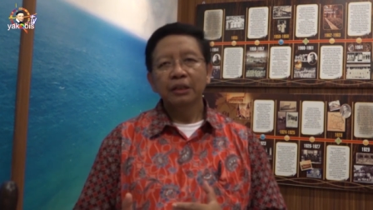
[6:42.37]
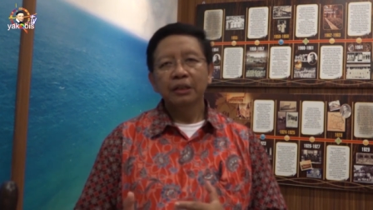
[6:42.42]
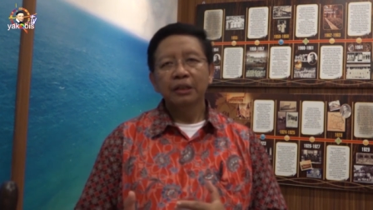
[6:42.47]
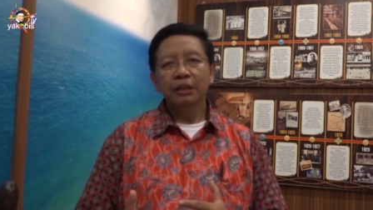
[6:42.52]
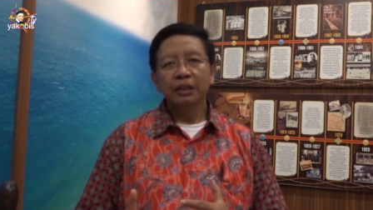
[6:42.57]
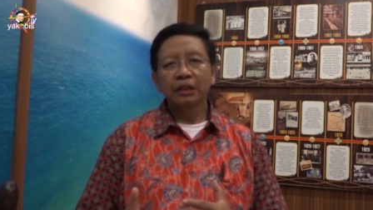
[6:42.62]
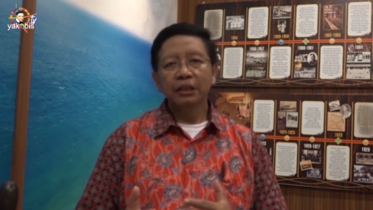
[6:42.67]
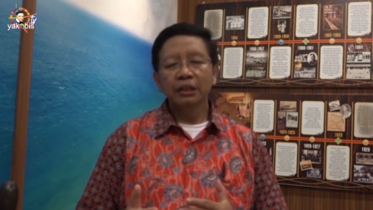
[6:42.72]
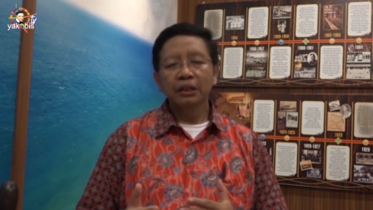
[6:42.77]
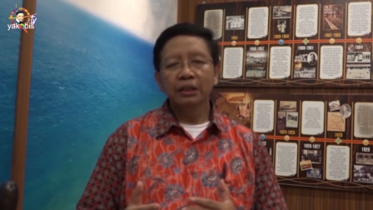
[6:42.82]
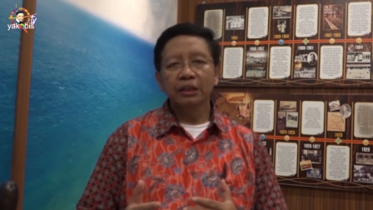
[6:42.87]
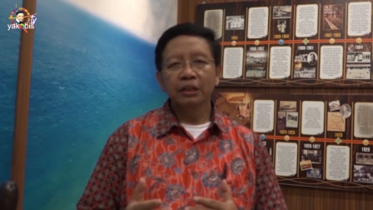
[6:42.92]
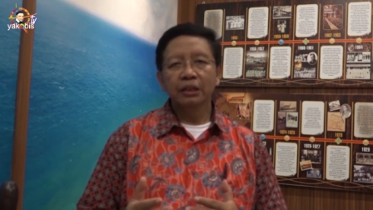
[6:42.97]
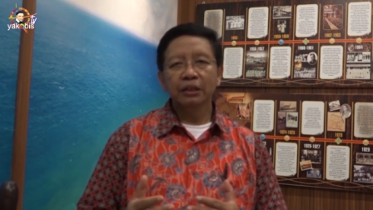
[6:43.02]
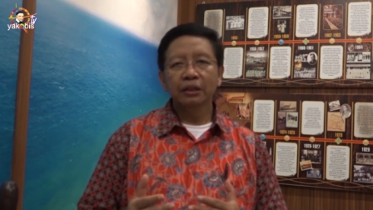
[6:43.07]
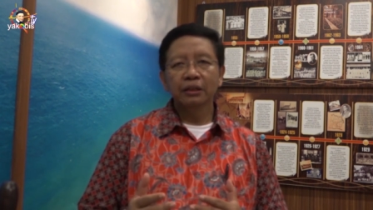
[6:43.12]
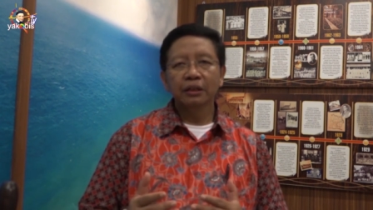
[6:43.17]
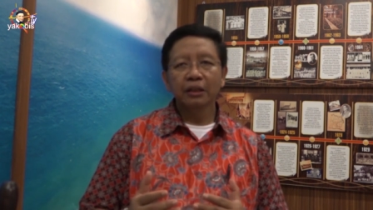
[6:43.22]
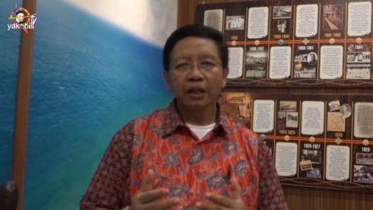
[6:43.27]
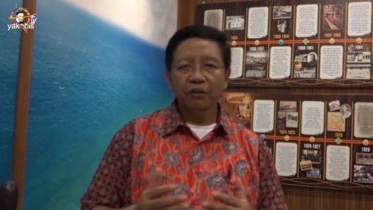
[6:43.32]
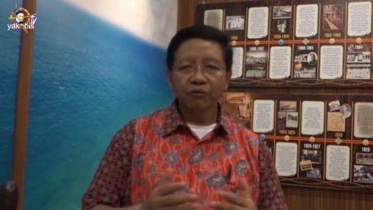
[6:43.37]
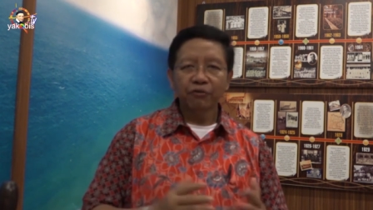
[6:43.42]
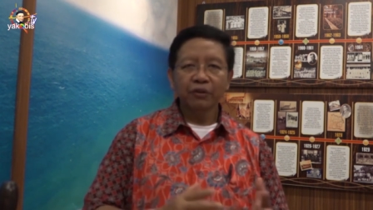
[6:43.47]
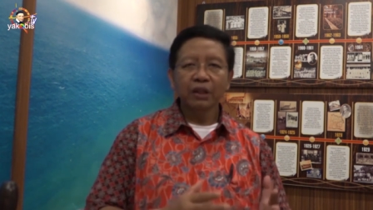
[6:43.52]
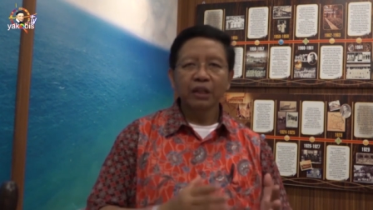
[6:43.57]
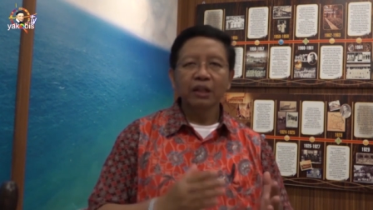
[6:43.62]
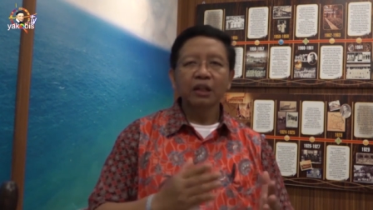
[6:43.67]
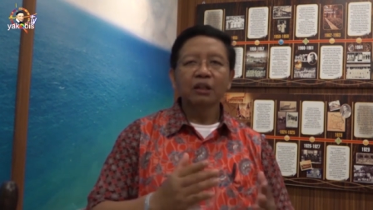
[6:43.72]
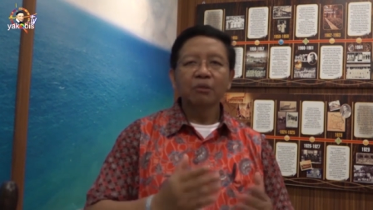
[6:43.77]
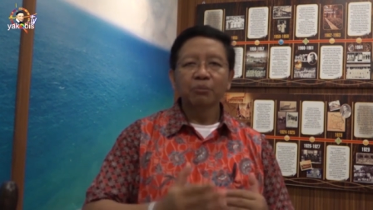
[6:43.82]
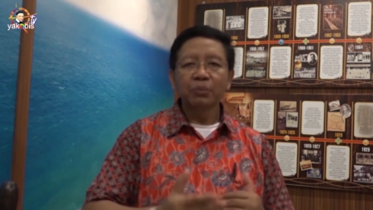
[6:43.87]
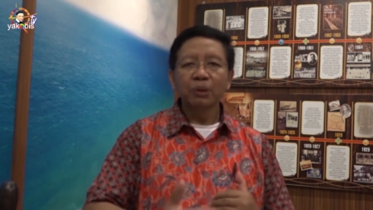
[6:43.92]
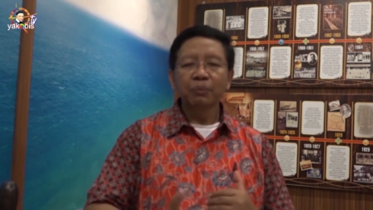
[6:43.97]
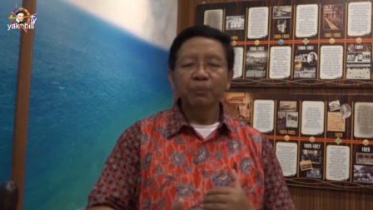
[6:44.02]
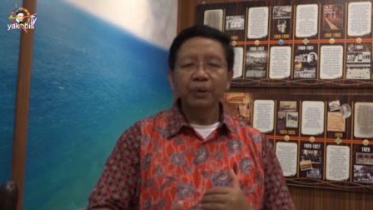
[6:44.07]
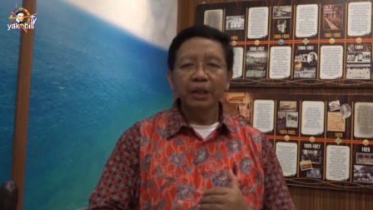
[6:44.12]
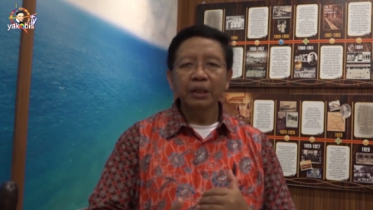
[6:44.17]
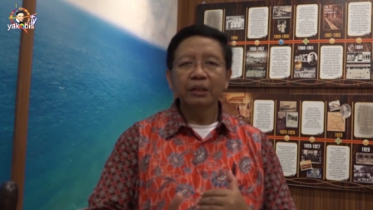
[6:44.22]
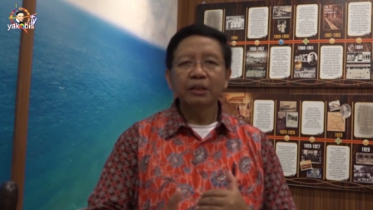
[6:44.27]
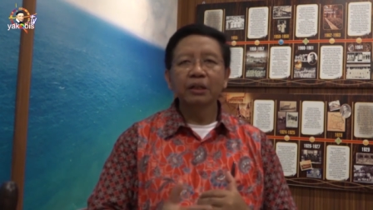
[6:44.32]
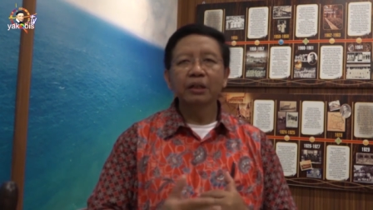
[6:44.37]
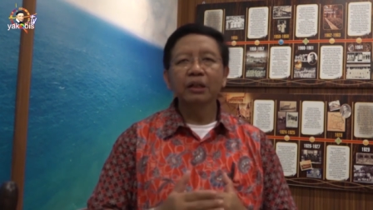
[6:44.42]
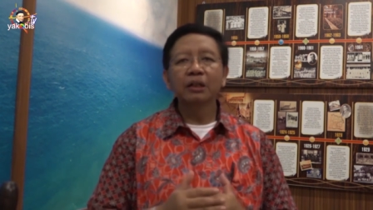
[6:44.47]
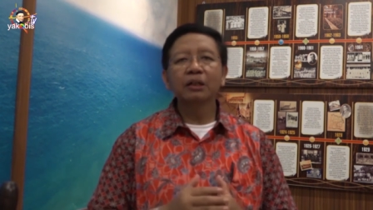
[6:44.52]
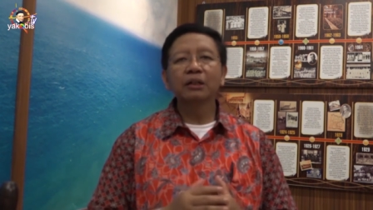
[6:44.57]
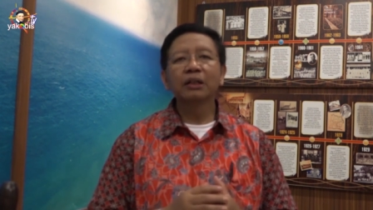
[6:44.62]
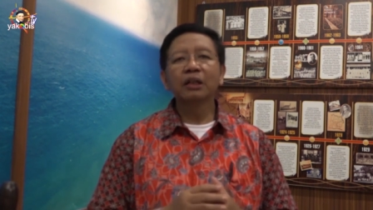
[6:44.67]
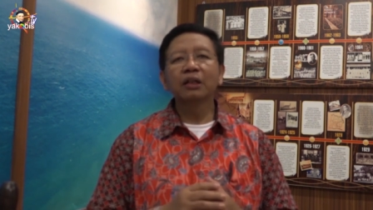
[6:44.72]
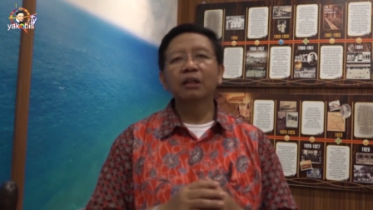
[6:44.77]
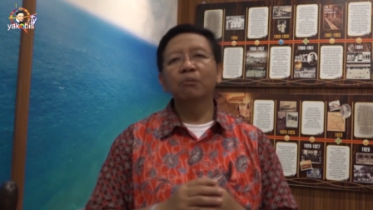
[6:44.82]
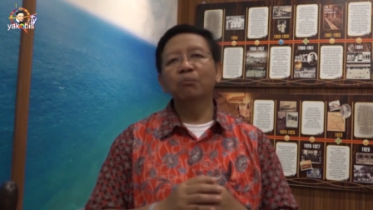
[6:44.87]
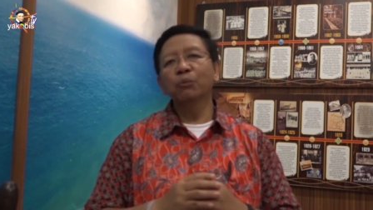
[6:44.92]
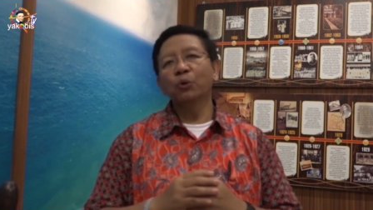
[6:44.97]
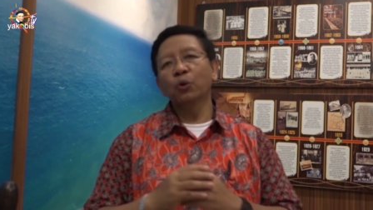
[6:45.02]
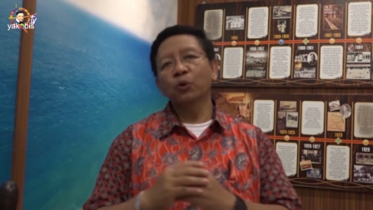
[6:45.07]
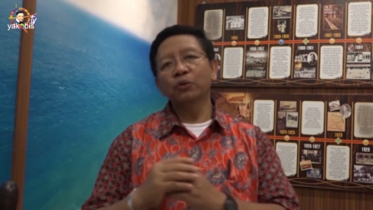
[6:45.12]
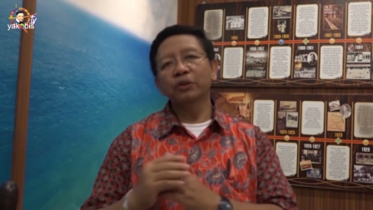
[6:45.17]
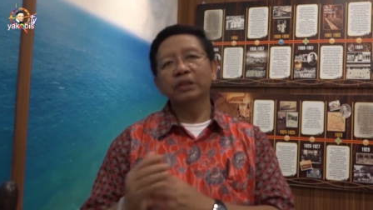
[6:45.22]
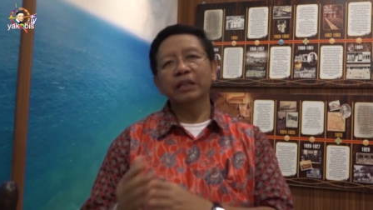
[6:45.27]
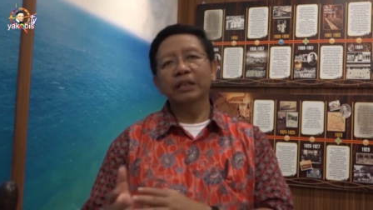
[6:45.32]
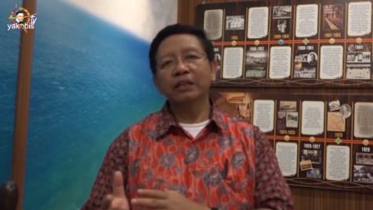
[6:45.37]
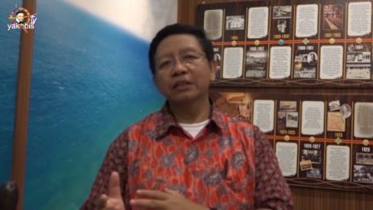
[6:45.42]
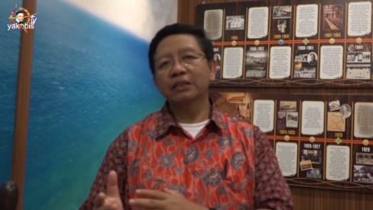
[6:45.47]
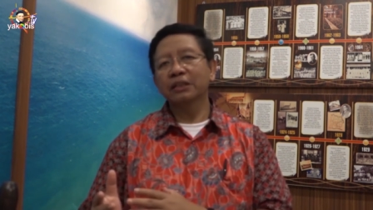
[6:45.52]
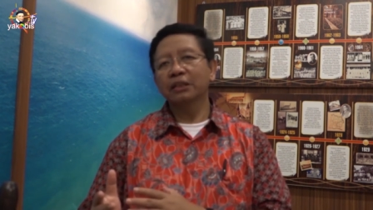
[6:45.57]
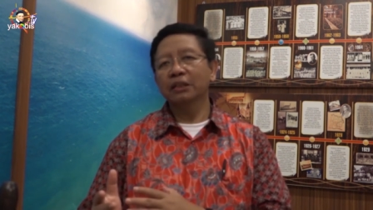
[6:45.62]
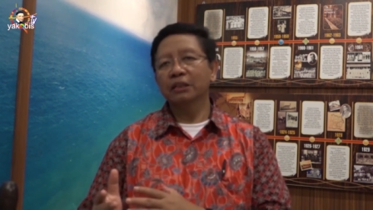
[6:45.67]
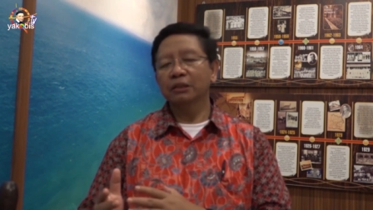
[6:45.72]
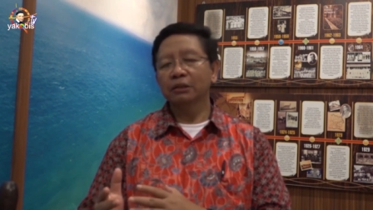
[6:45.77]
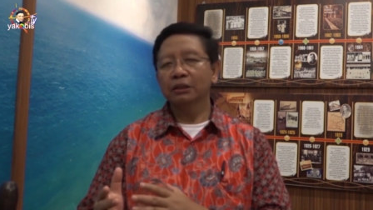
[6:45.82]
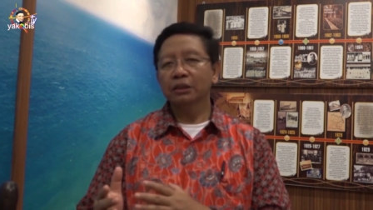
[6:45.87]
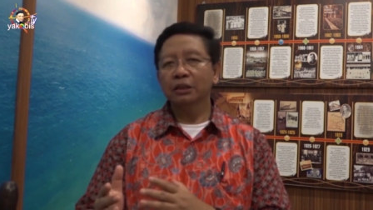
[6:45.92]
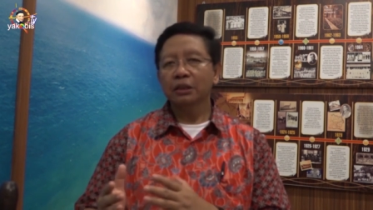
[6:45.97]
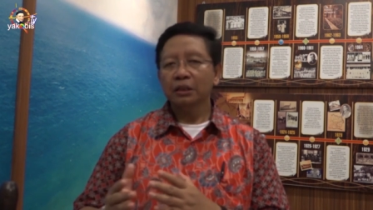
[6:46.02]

di level yang berbeda dalam konteks yang